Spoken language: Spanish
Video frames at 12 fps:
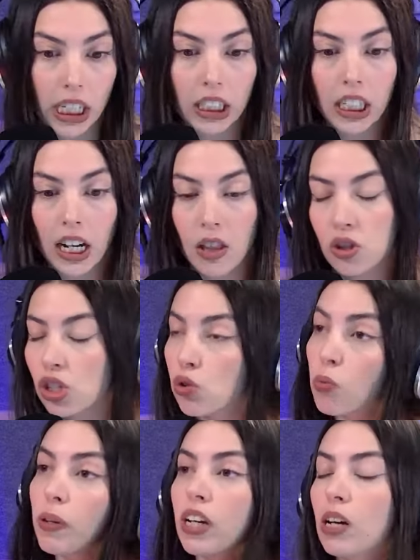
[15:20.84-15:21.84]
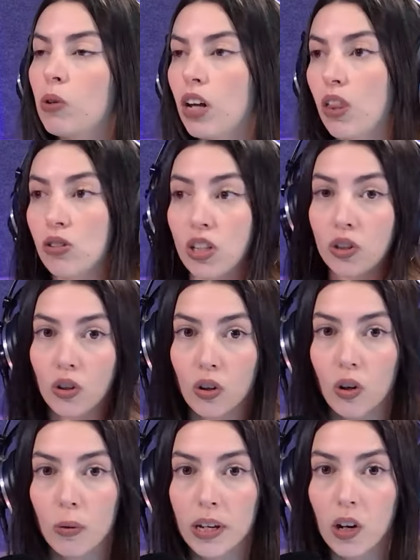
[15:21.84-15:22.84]
encandilados y súper enamorados de todo
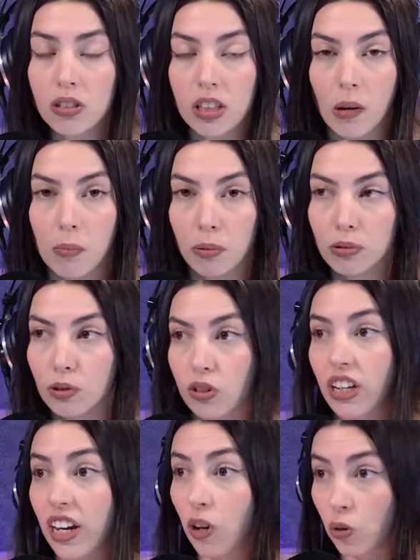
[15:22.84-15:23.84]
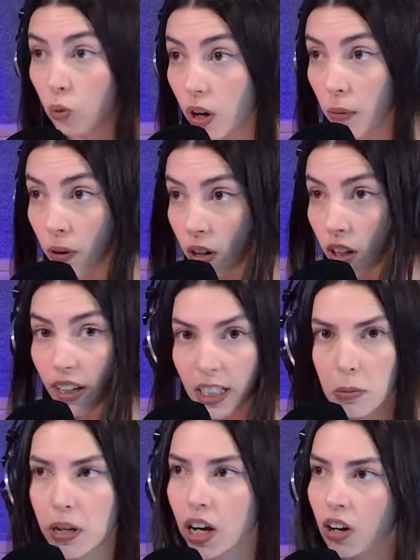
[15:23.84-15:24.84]
lo viejo hasta el punto que lo nuevo es
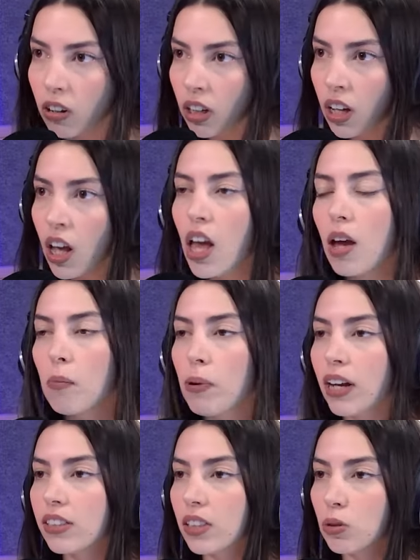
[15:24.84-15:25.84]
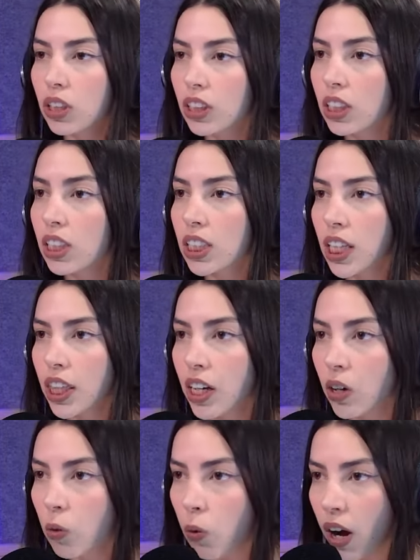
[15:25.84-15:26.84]
viejo. En plan, si tú te intentas hacer
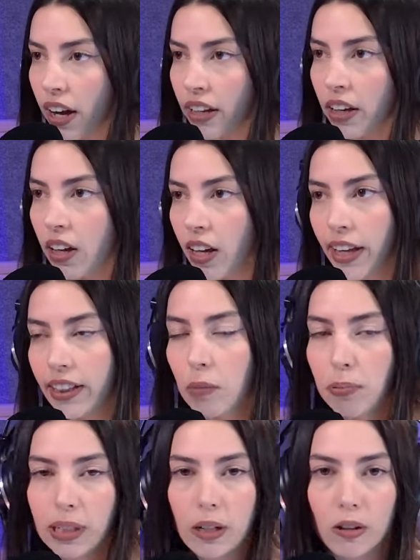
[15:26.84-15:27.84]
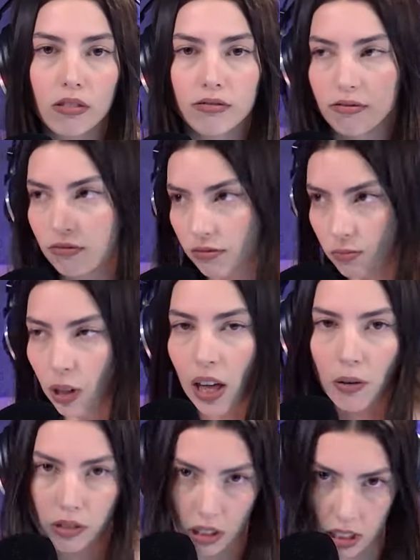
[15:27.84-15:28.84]
el guay, típico voy a
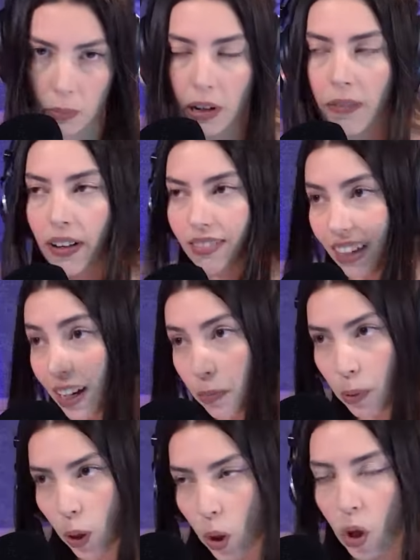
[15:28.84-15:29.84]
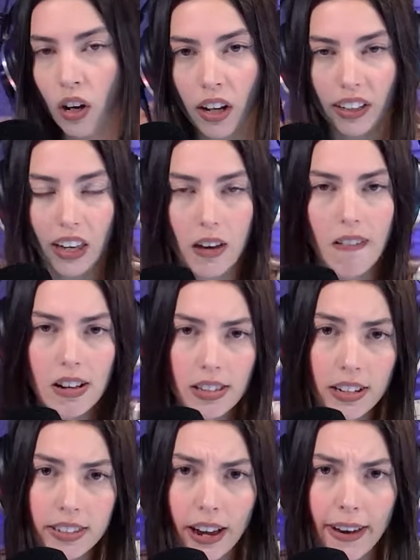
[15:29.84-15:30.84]
usar esta palabra, Tech Pro, que llevas
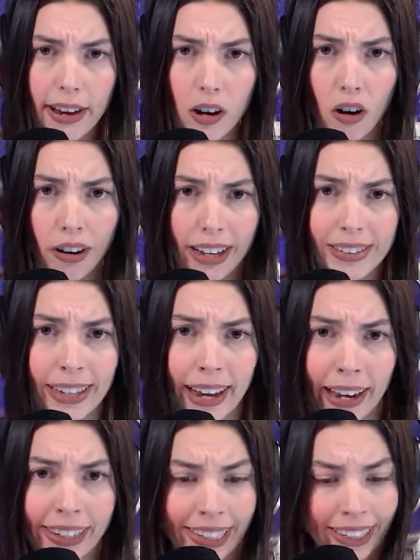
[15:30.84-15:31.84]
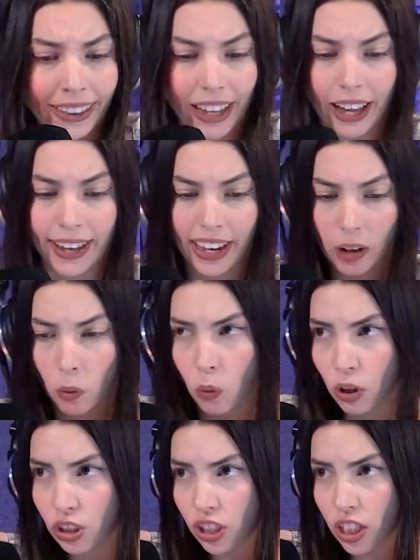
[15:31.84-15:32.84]
el chaleco, que se calienta el
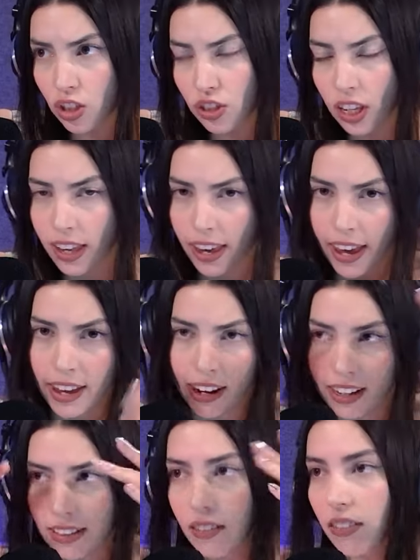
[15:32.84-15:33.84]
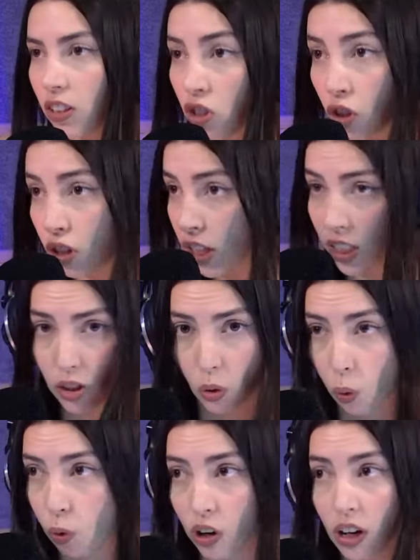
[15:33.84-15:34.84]
watch de no sé qué y las no es
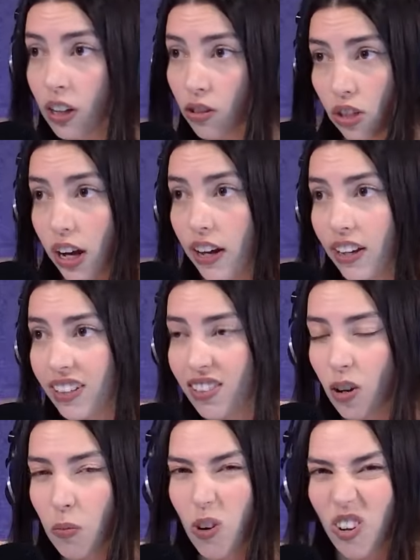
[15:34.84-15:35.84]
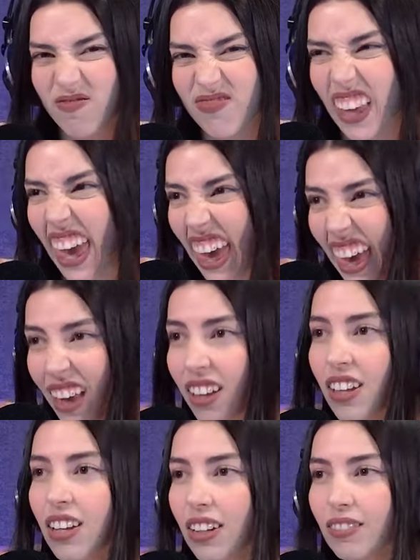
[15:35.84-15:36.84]
cool. O sea, es como eh,
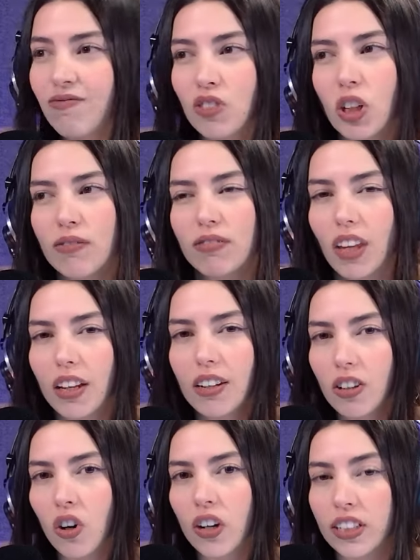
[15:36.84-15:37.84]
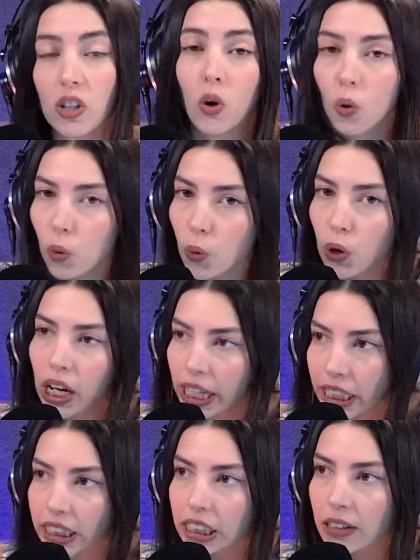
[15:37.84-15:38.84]
no, es lo cool
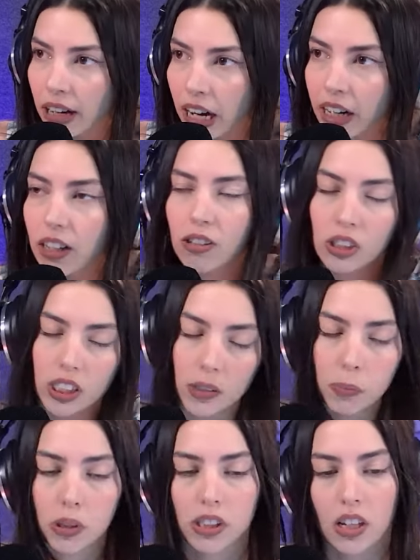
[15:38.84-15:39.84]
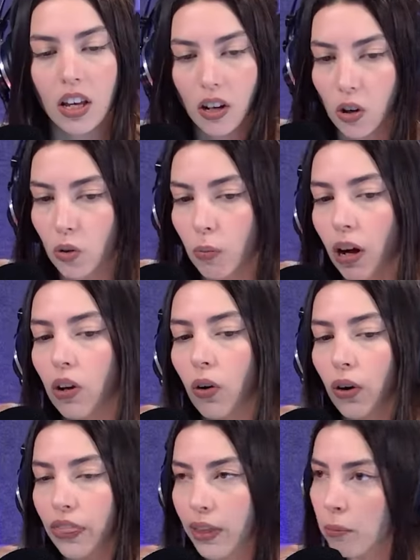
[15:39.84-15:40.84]
es llevar cosas pues con un
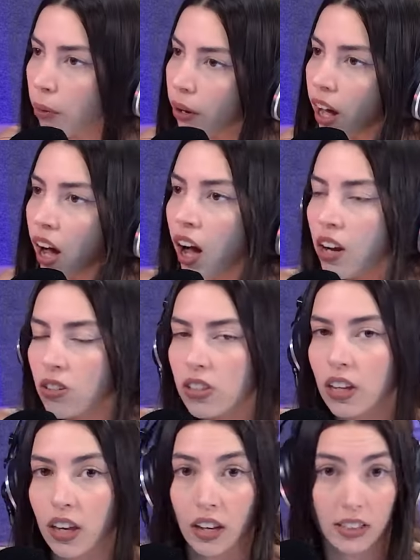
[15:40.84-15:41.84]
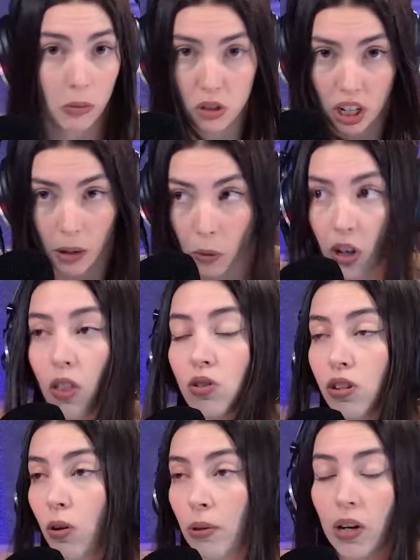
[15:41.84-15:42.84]
valor temporal, no sé qué. Estamos enamorados
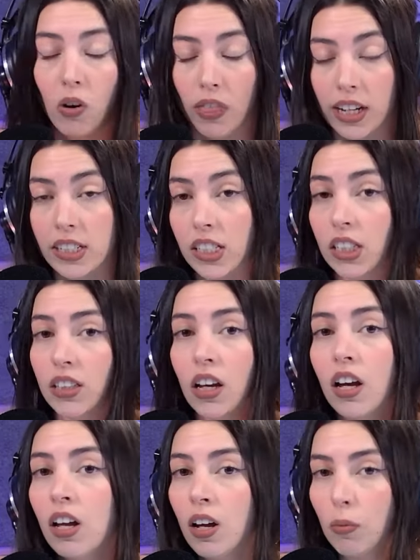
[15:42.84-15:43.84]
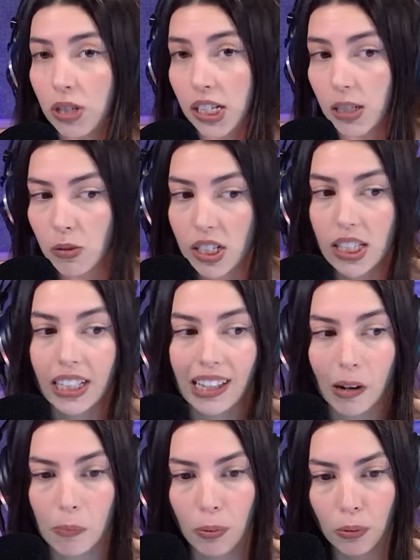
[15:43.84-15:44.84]
de lo viejo, sí. Pues estamos hasta
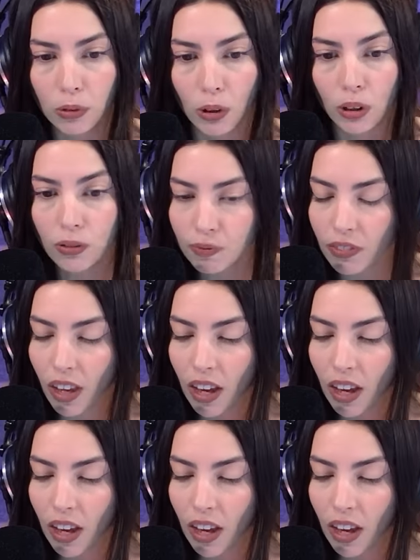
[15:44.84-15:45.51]
tal punto